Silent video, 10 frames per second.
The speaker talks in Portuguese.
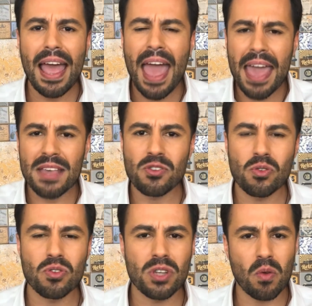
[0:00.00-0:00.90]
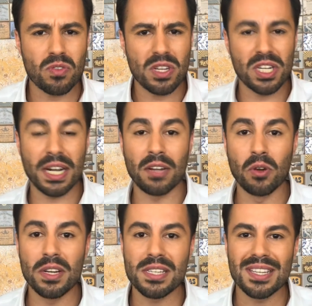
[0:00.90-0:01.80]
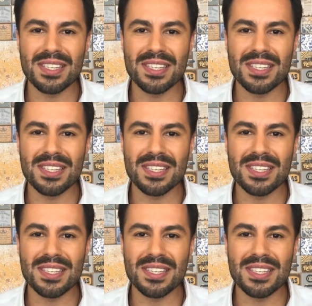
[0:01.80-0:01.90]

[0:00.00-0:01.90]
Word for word: é isso, são os indicadores,